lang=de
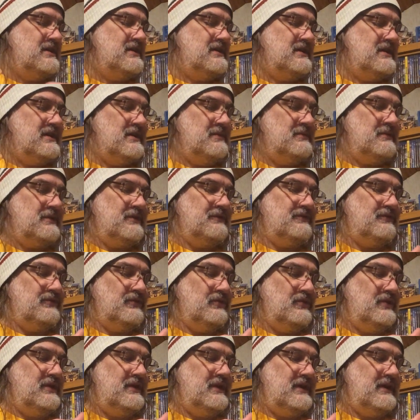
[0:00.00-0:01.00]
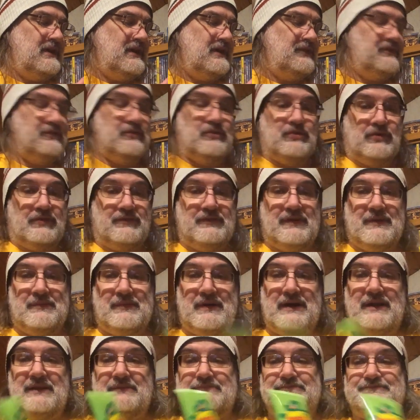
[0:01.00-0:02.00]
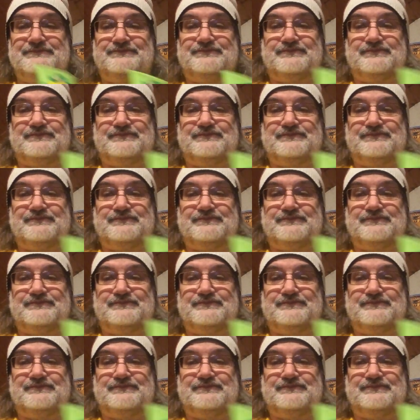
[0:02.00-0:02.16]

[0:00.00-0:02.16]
Hier haben wir eine Folie, also gucken wir mal.